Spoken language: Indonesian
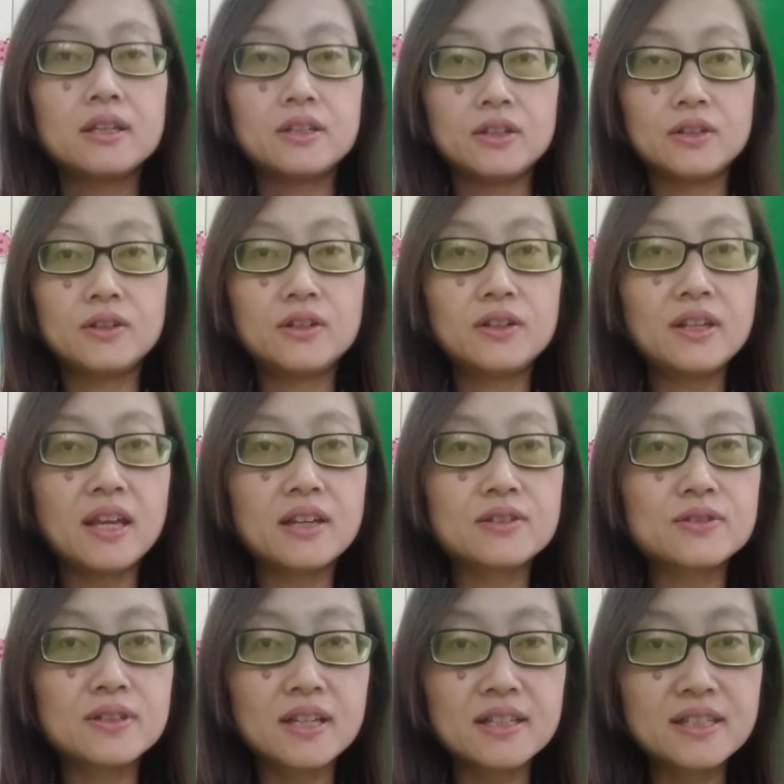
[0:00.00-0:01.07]
Yuk, yang
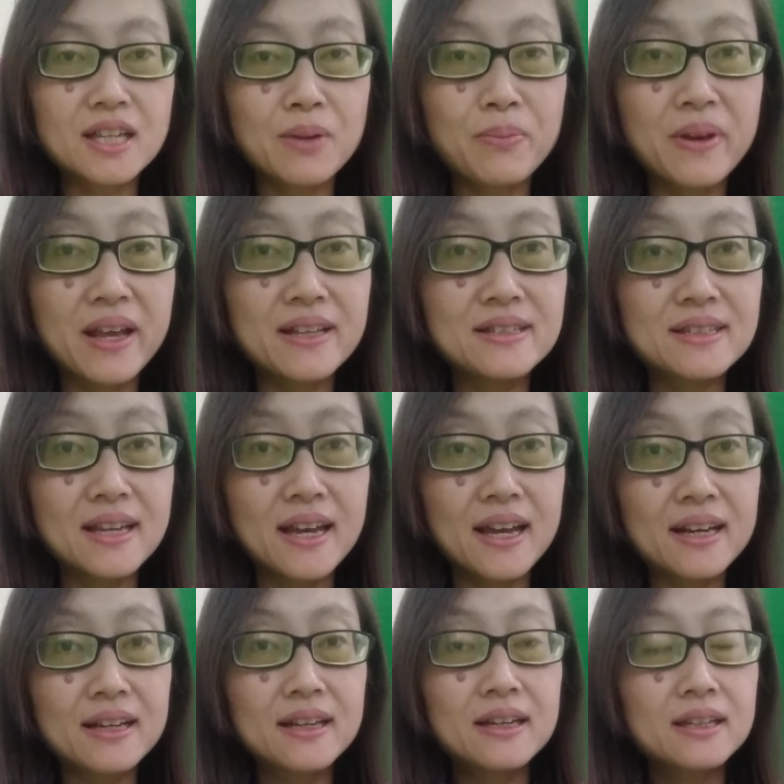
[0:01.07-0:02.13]
sudah siap
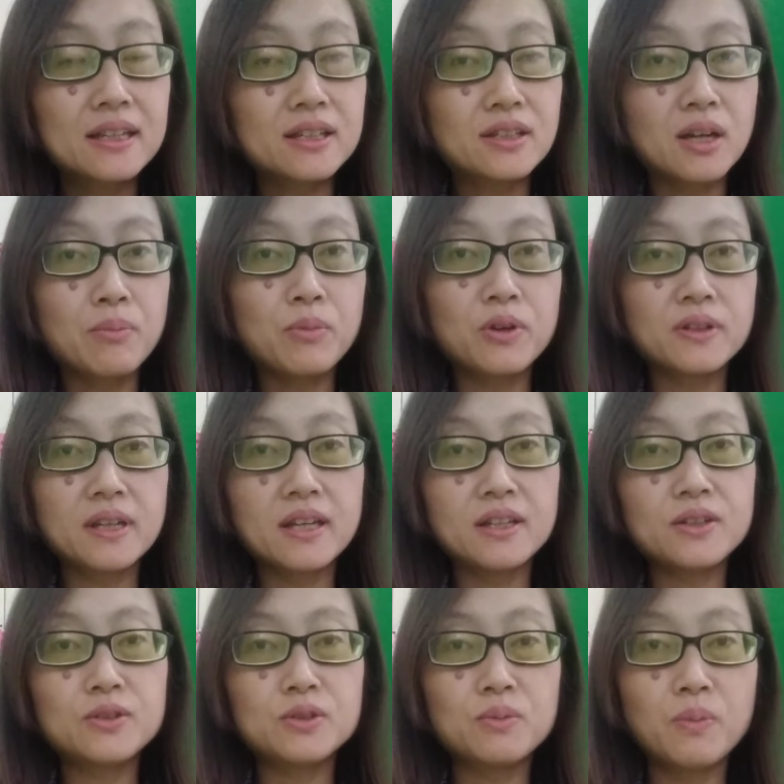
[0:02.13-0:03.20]
belajar, kita mau
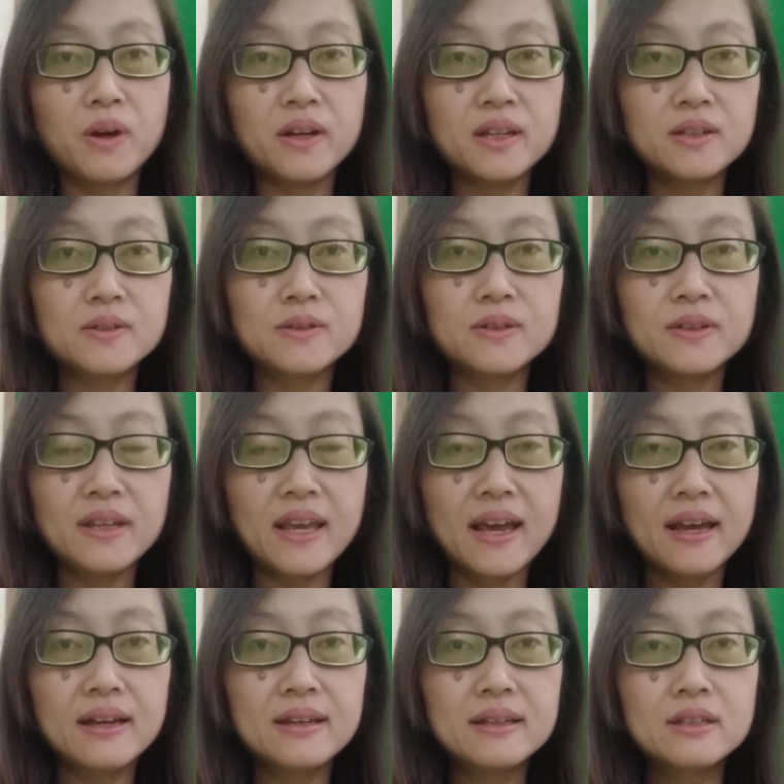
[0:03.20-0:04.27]
nyanyi good morning dulu ya.
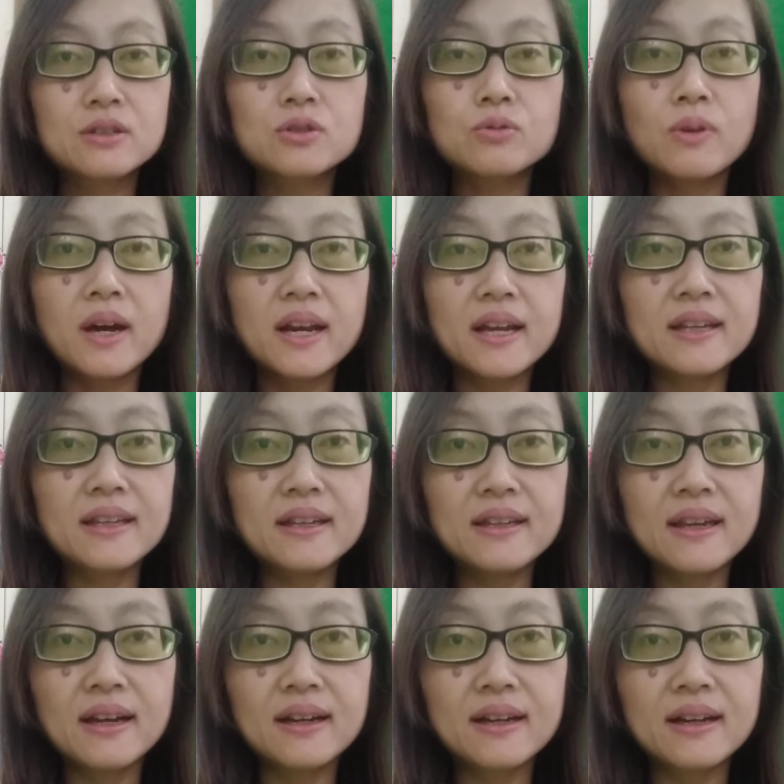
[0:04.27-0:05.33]
Suaranya
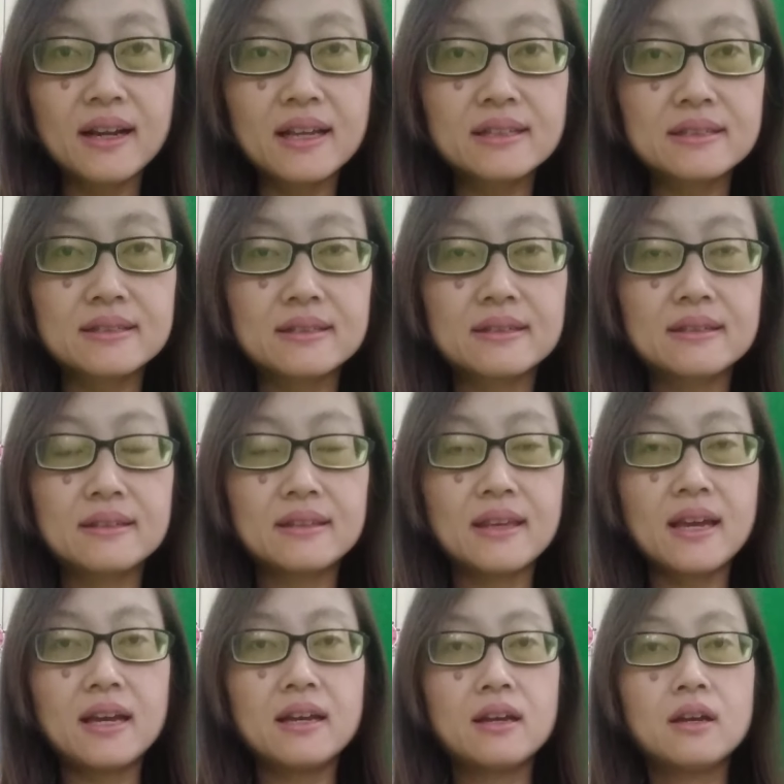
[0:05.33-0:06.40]
yang keras
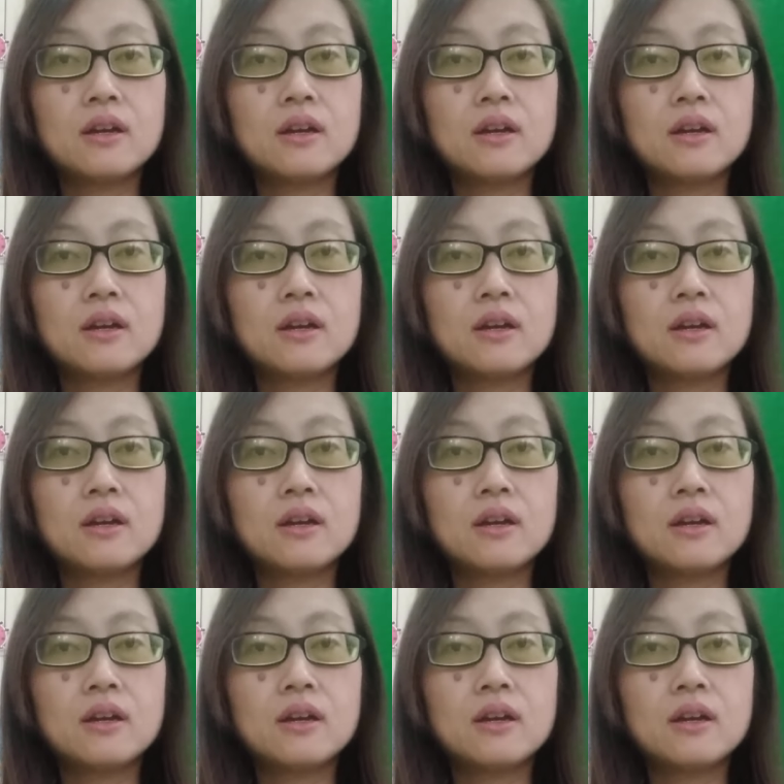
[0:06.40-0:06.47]
ya.